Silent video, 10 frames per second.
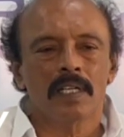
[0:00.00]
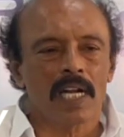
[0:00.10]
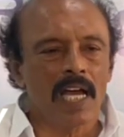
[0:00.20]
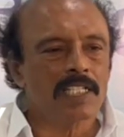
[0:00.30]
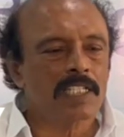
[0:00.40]

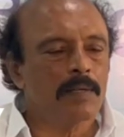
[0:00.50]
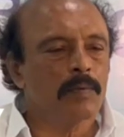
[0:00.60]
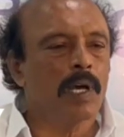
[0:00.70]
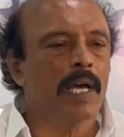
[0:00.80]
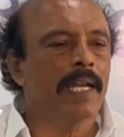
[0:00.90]

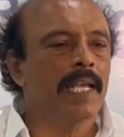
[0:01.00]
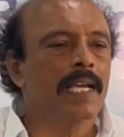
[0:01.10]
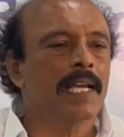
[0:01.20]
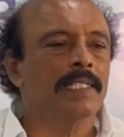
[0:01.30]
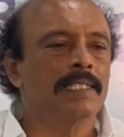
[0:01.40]
రాష్ట్రంలో
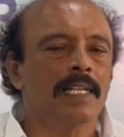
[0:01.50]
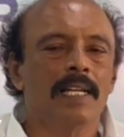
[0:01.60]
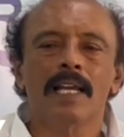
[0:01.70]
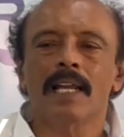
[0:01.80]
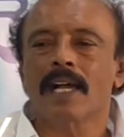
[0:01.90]
అనేక
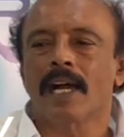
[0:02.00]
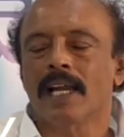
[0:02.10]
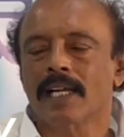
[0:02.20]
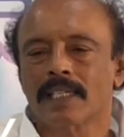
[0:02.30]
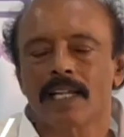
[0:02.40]
జిల్లాల
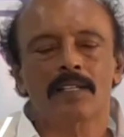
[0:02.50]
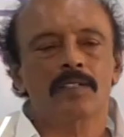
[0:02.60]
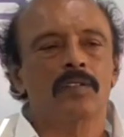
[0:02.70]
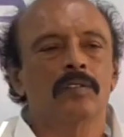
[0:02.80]
కలెక్టర్స్